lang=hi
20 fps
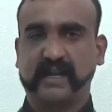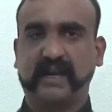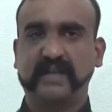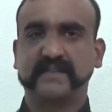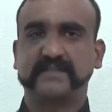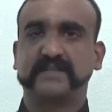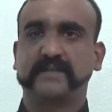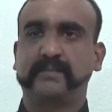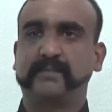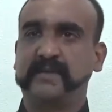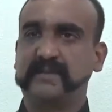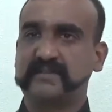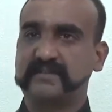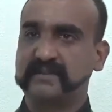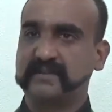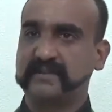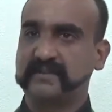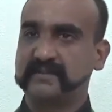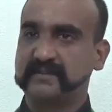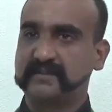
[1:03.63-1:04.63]
आई सी
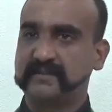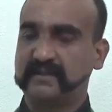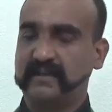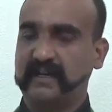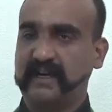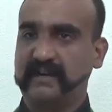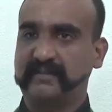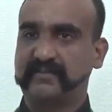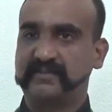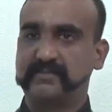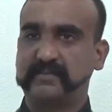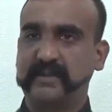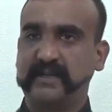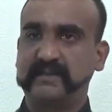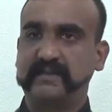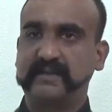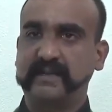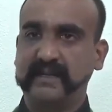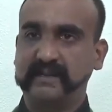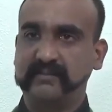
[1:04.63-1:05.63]
पीस इन इट आई हैव
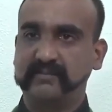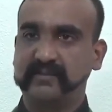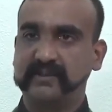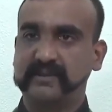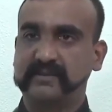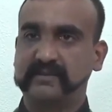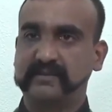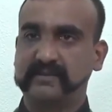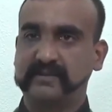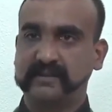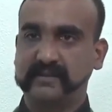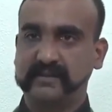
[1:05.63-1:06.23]
स्पेंड टाइम विद